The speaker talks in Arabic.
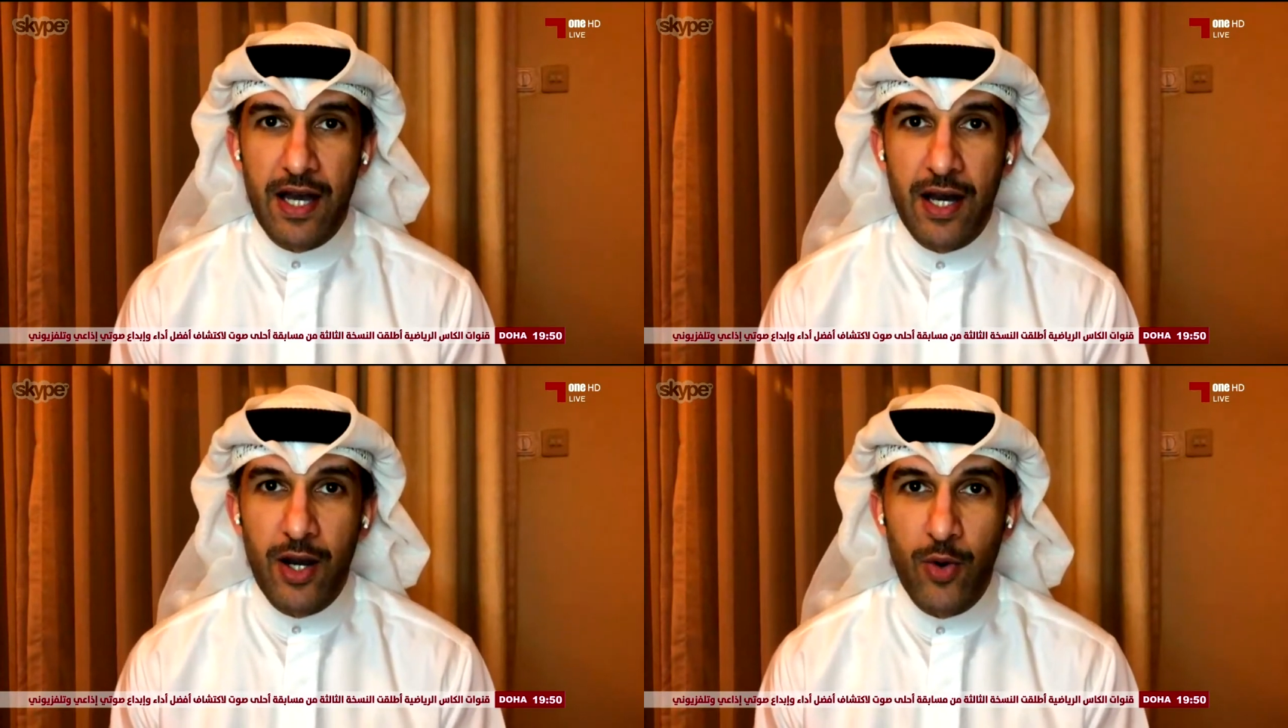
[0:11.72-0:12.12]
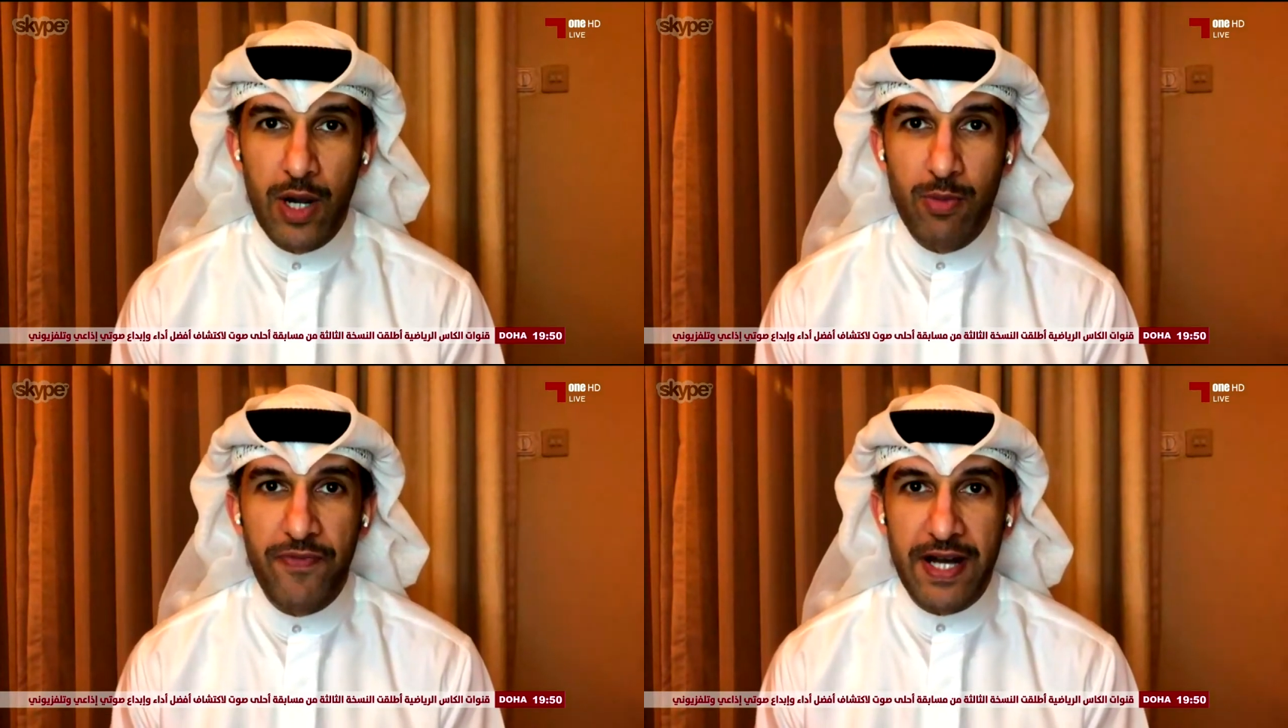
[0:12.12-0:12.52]

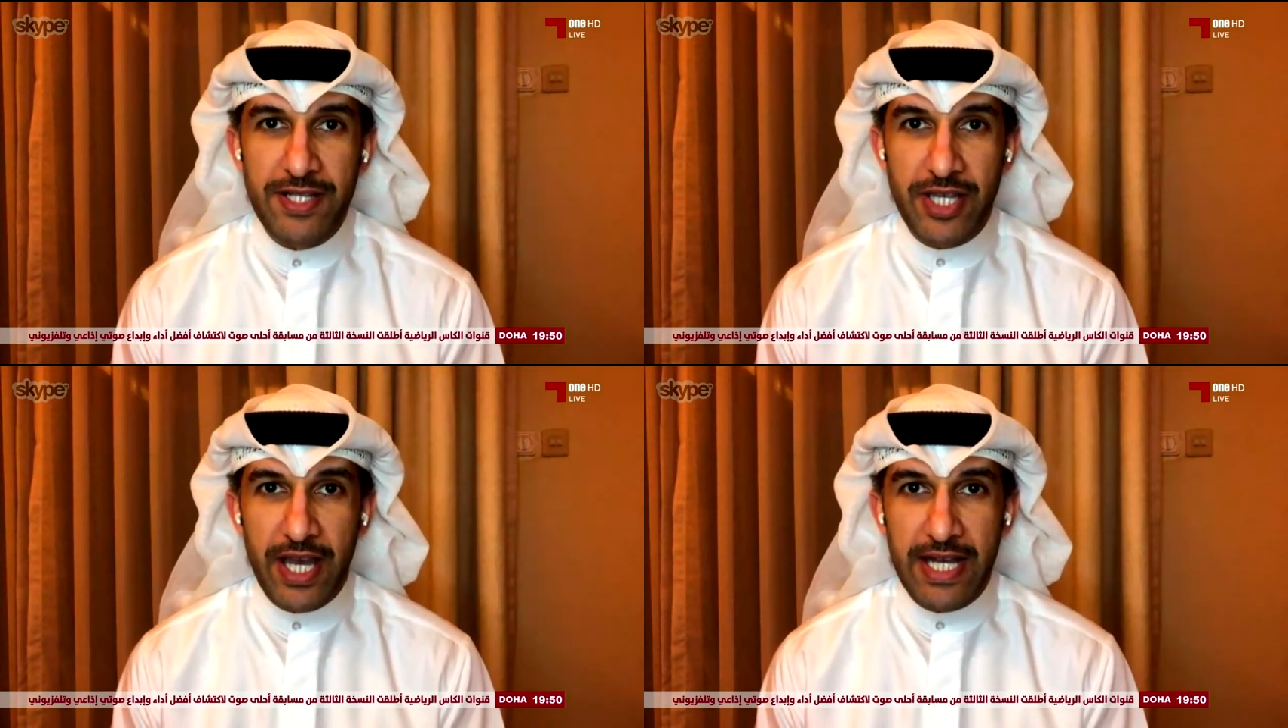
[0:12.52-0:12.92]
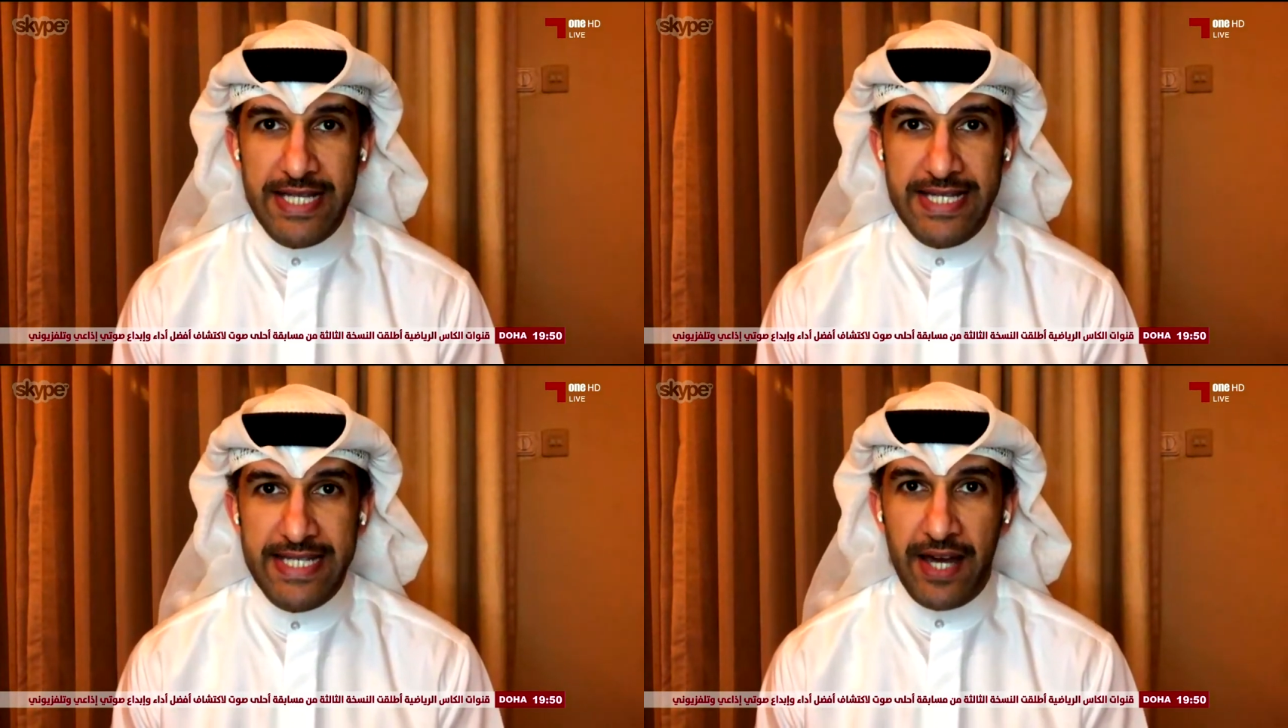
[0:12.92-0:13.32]
هو
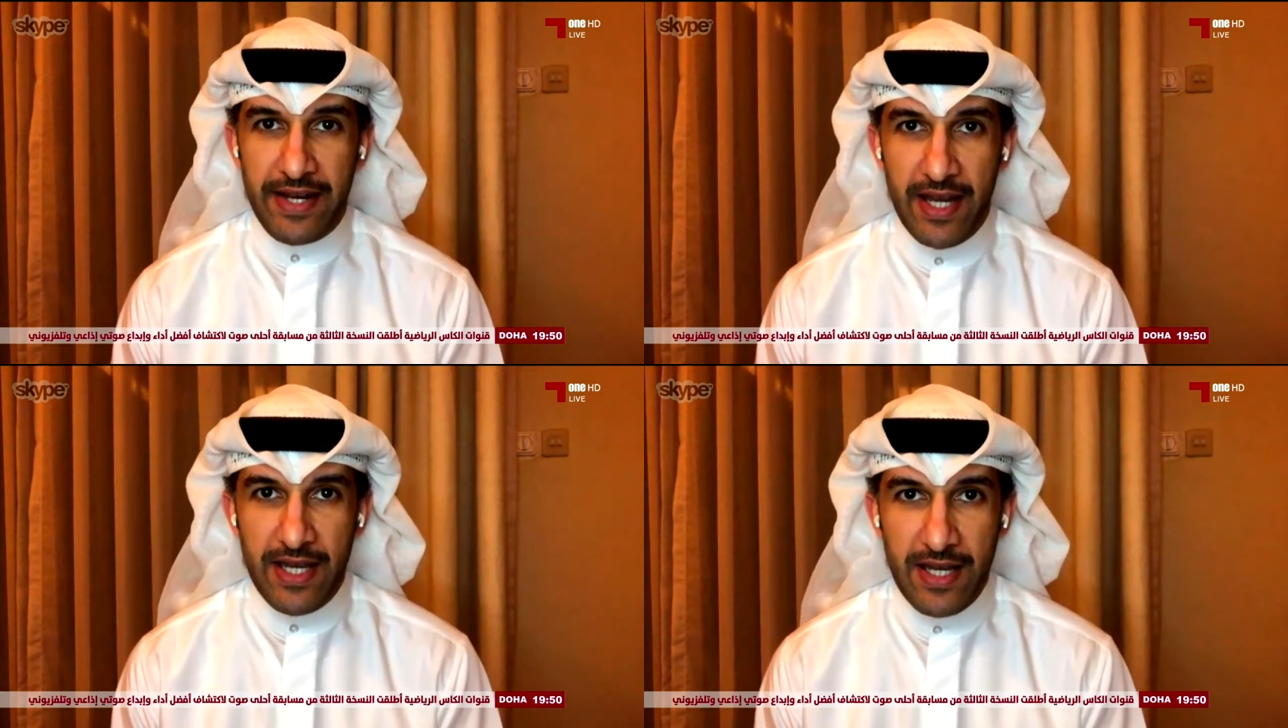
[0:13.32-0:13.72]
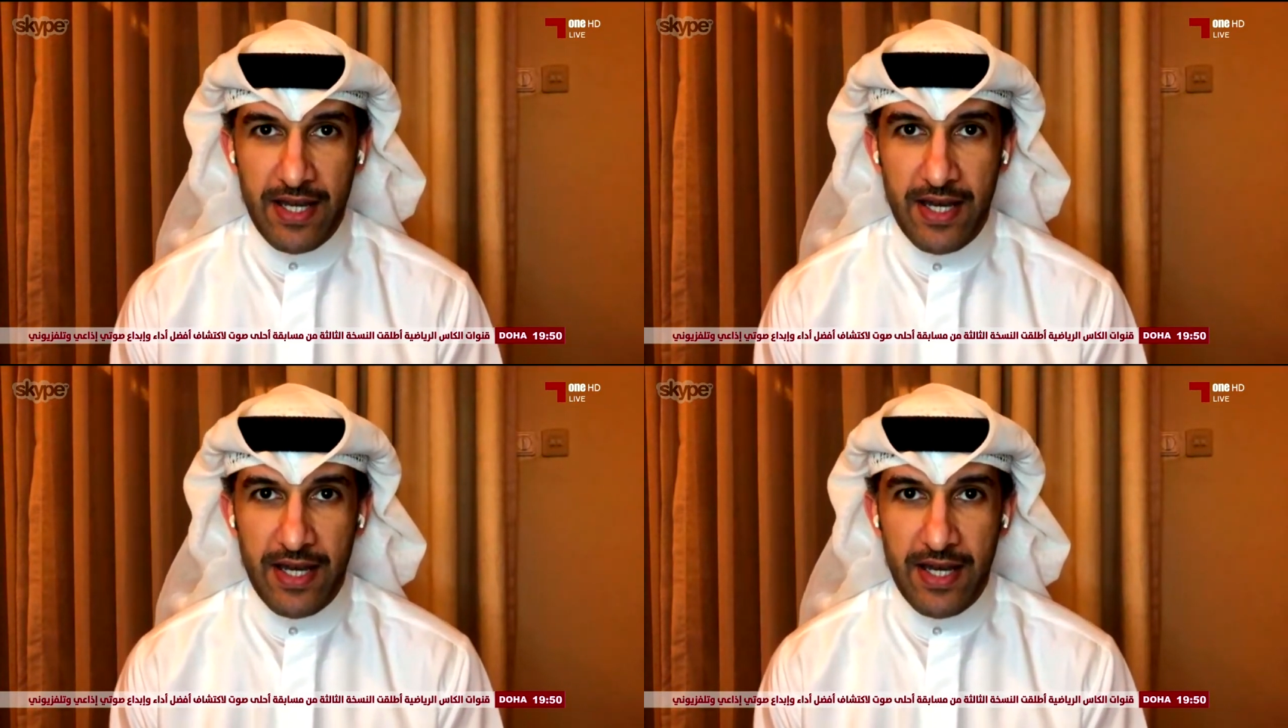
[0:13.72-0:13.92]
المفاجأة السارة